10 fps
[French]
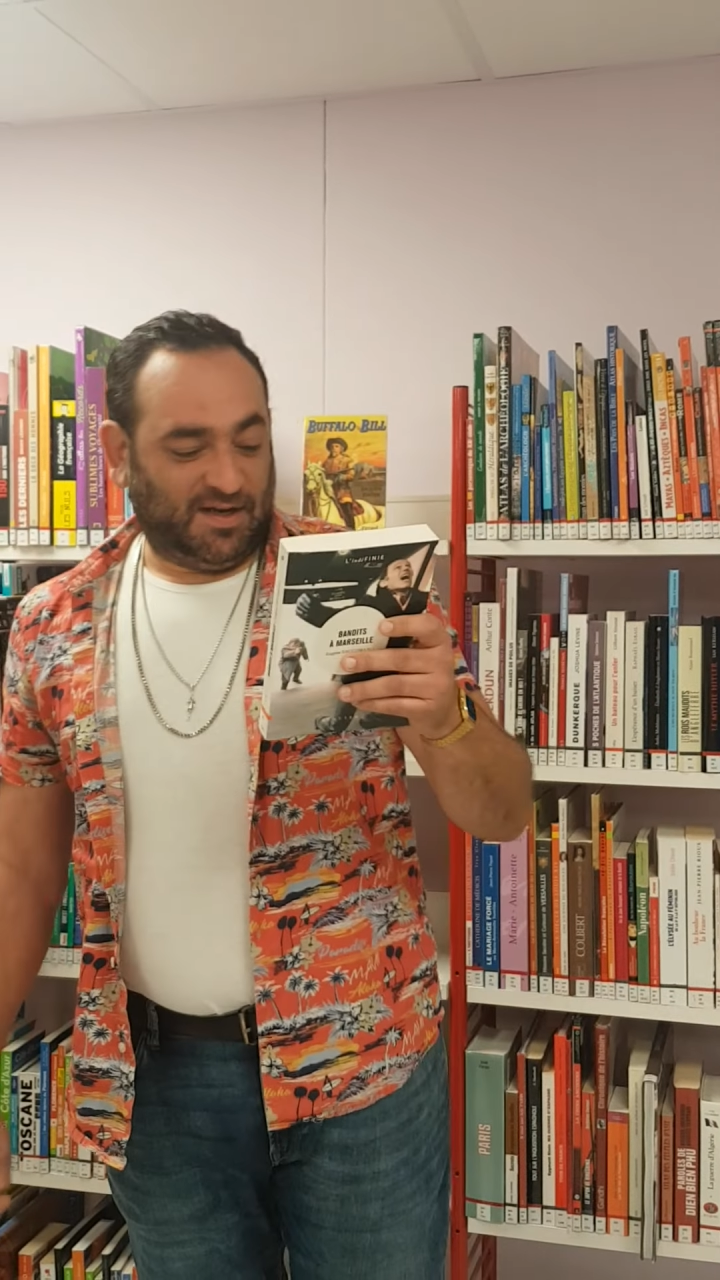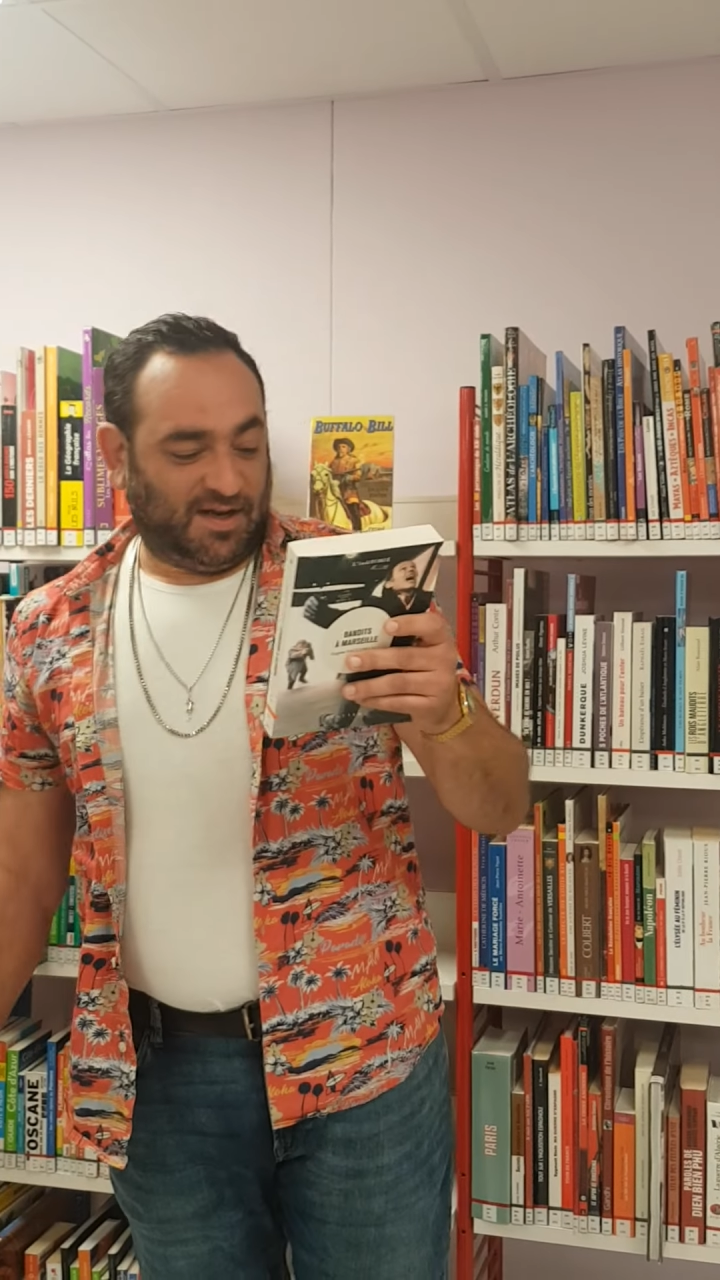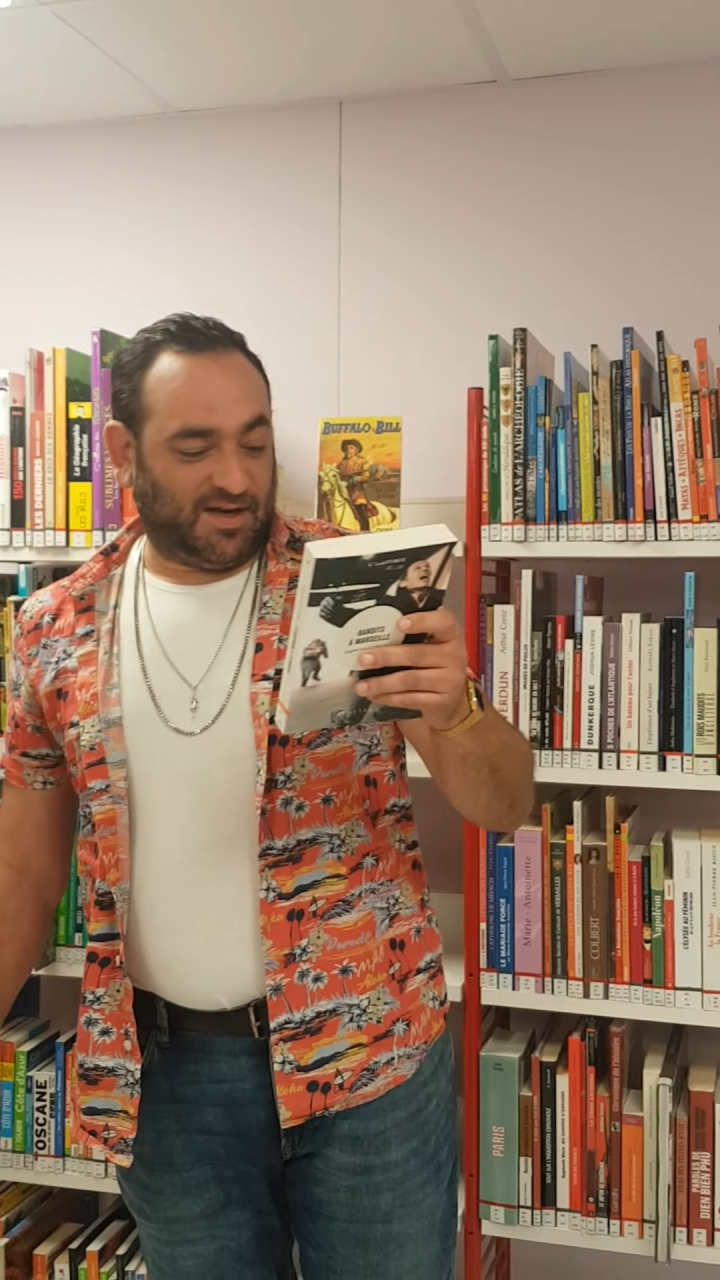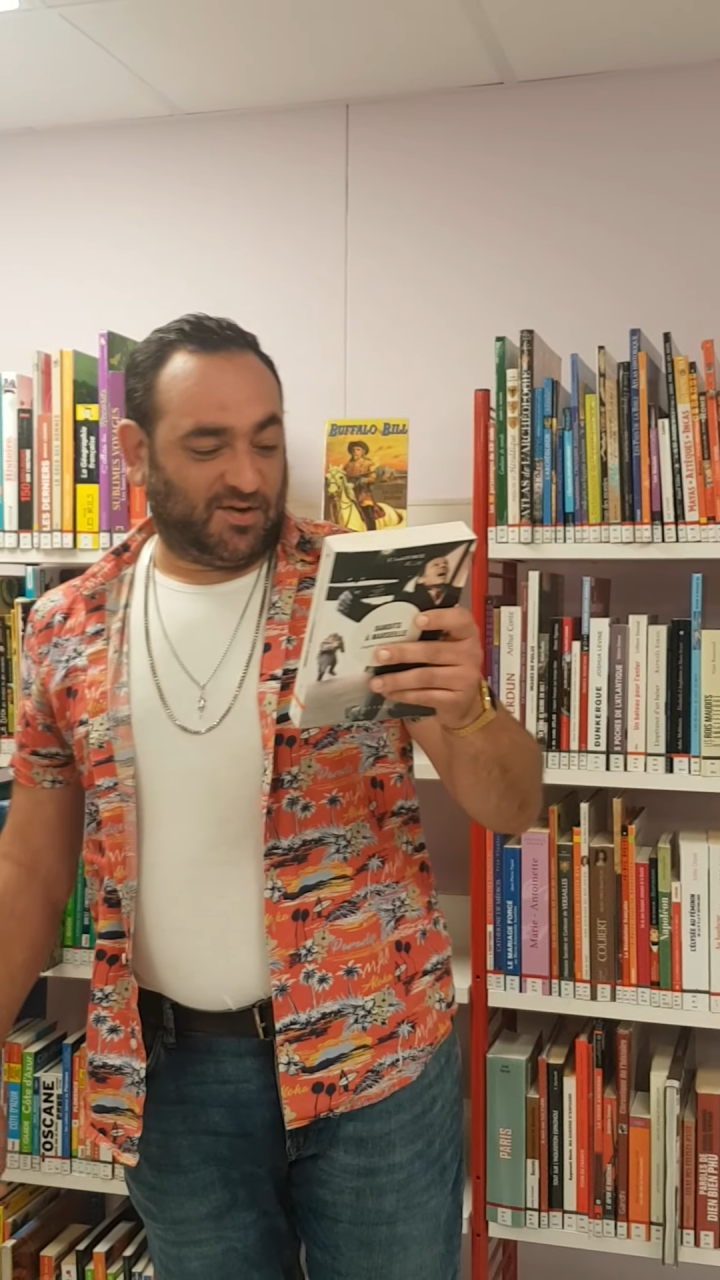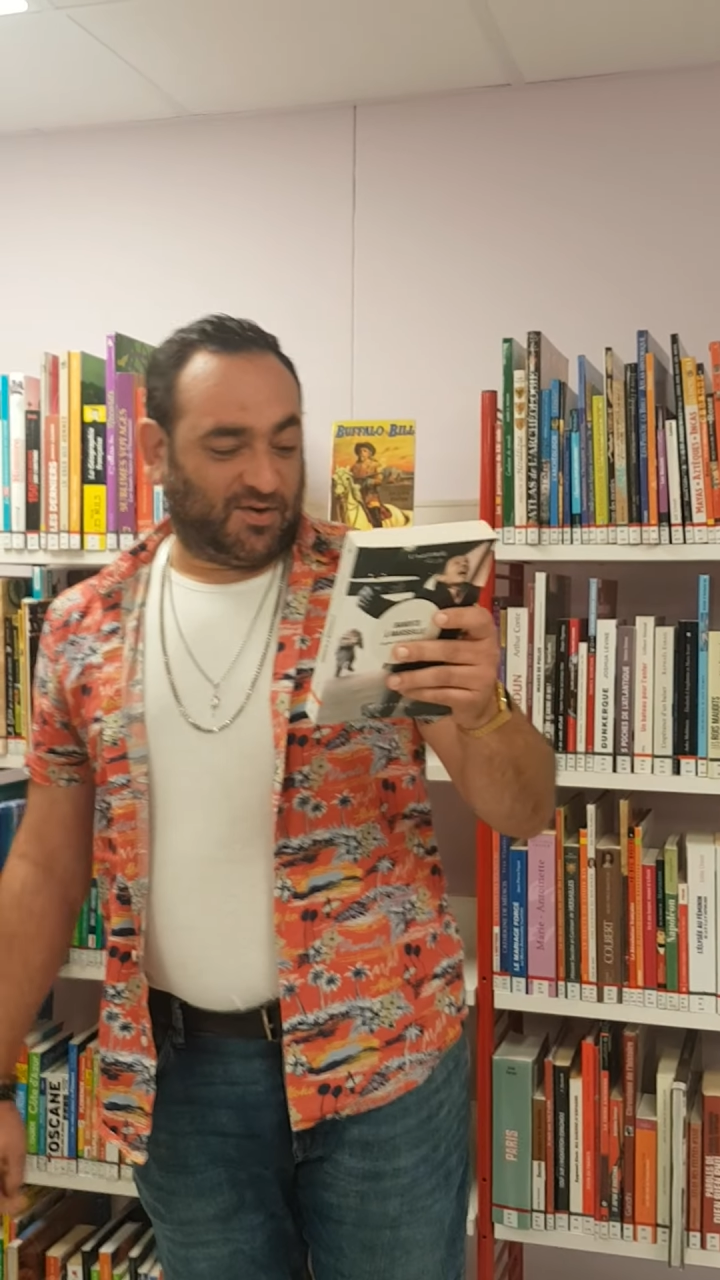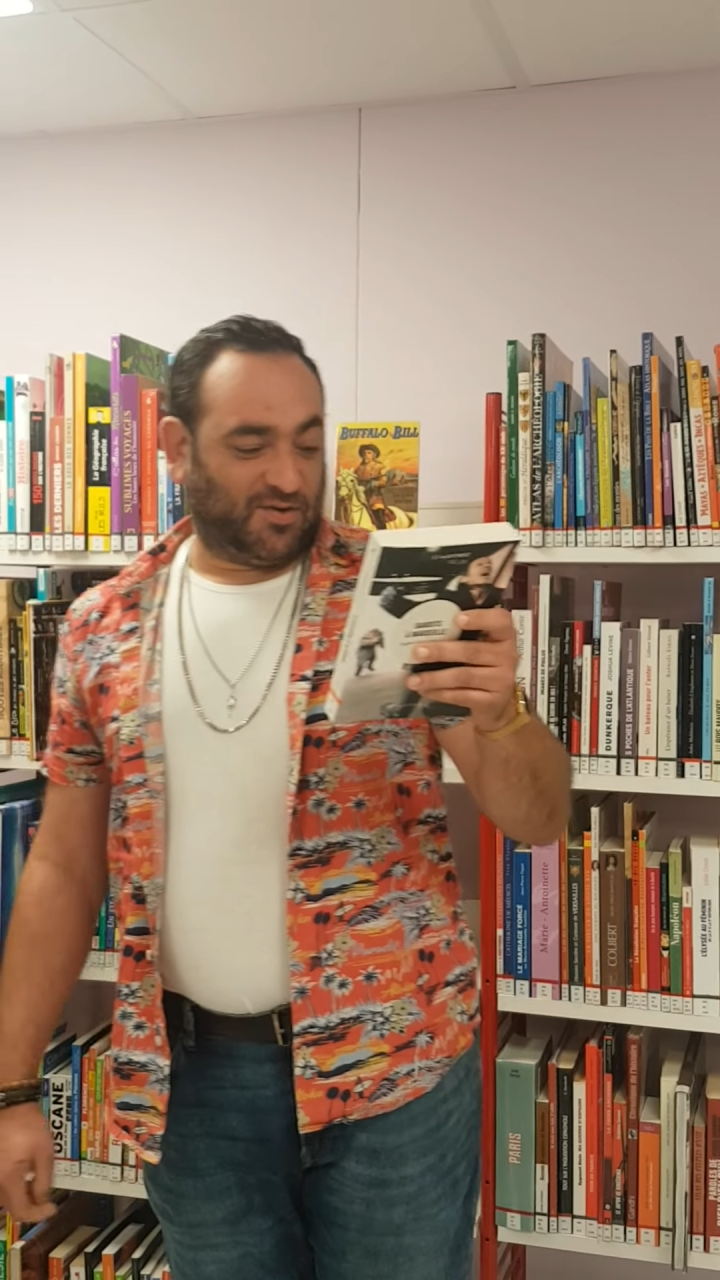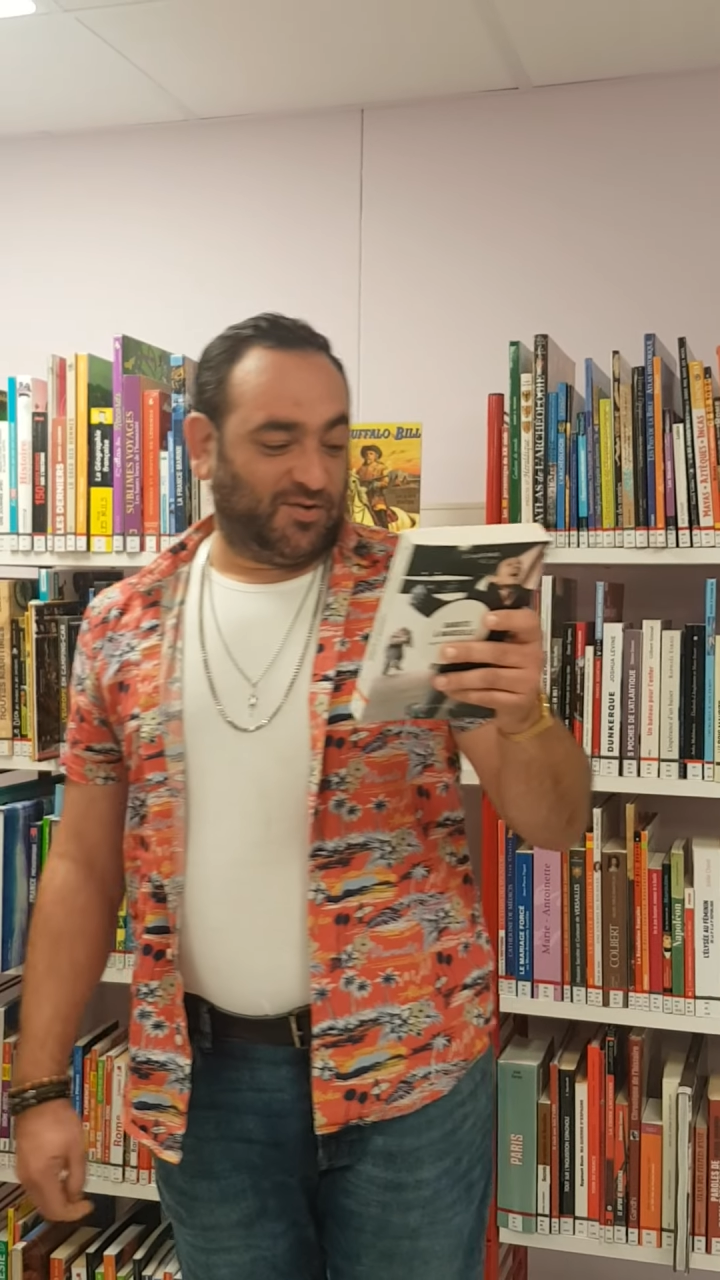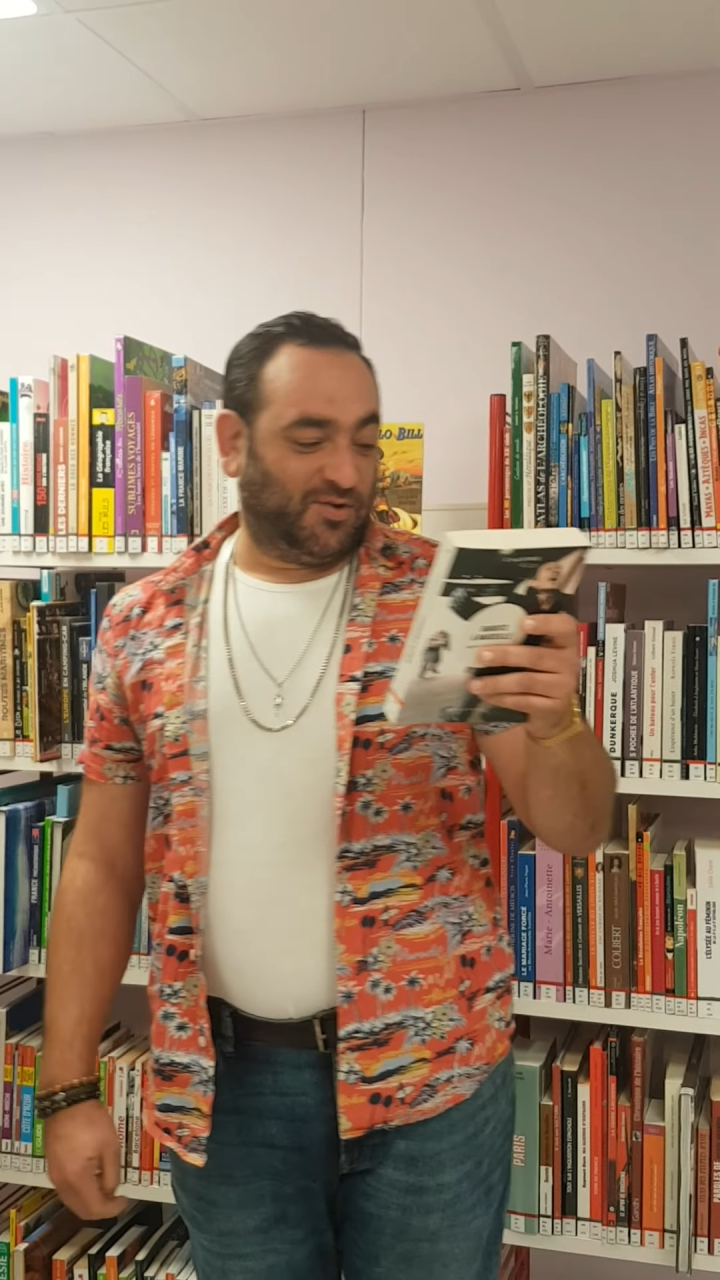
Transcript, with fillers: Alors euh,